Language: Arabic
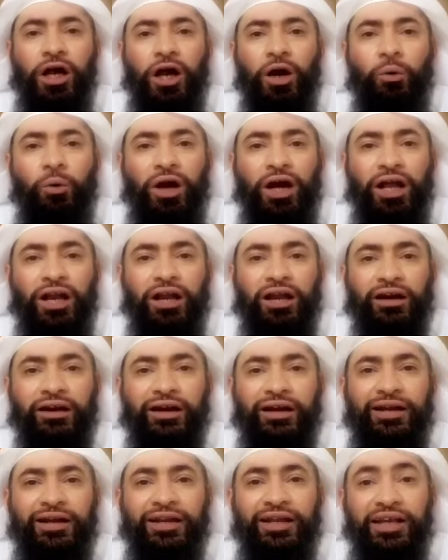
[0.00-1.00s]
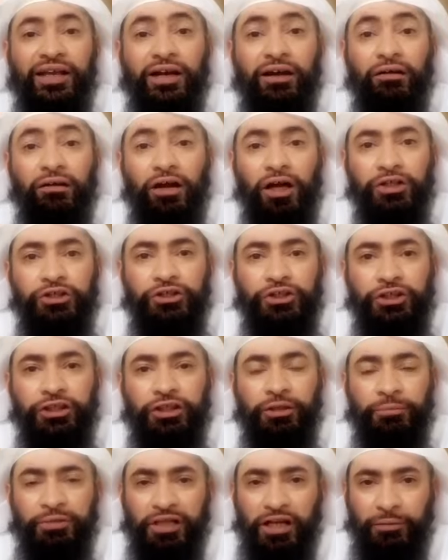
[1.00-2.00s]
أو على الأقل
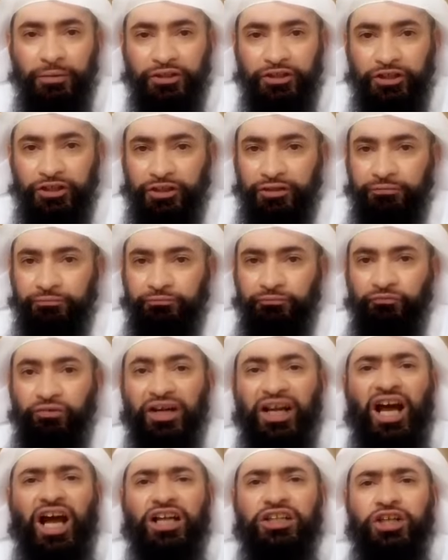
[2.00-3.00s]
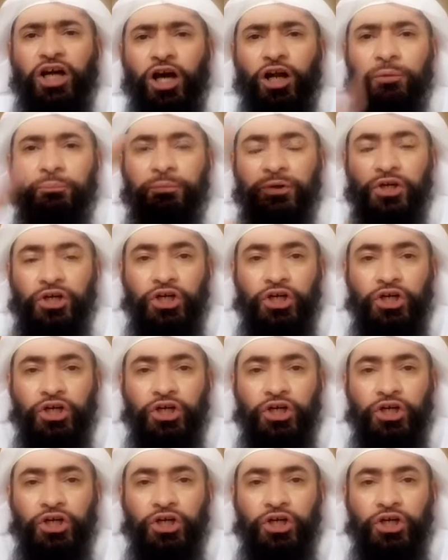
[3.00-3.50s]
إخراجه من المدينة فكانت حرب